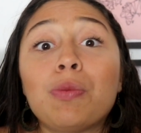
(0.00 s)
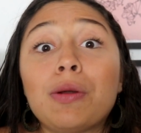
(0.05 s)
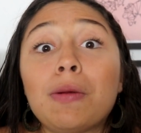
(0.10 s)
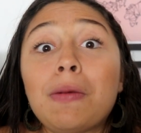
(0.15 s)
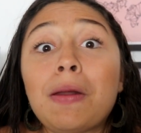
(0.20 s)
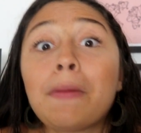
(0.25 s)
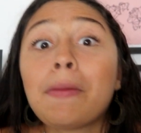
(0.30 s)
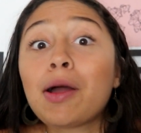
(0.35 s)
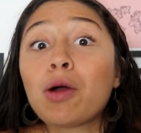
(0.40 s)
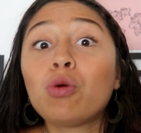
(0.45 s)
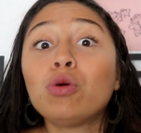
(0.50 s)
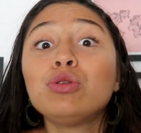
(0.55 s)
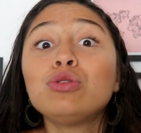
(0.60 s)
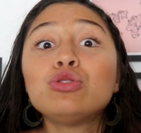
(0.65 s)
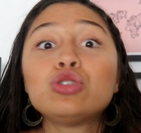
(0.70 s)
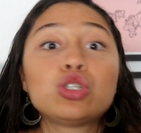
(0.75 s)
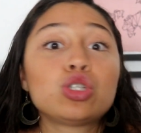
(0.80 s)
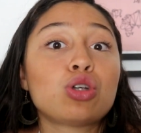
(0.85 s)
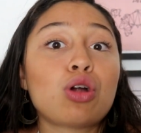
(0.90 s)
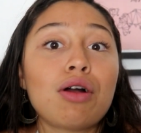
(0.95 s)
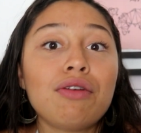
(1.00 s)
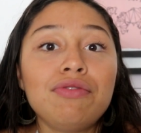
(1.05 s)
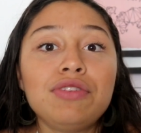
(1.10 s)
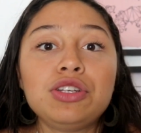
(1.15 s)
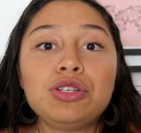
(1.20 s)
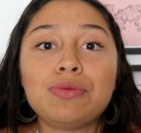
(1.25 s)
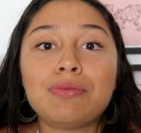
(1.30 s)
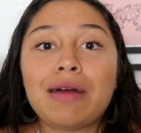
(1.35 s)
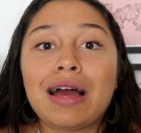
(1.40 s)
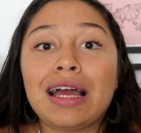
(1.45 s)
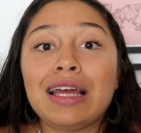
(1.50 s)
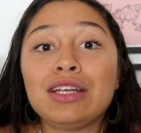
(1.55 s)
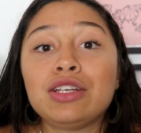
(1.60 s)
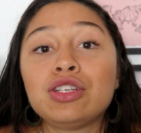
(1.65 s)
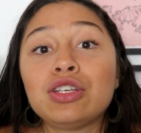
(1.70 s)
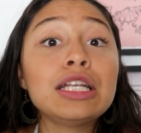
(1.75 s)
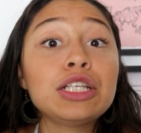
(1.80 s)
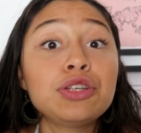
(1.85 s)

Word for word: o problema é quando chove demais.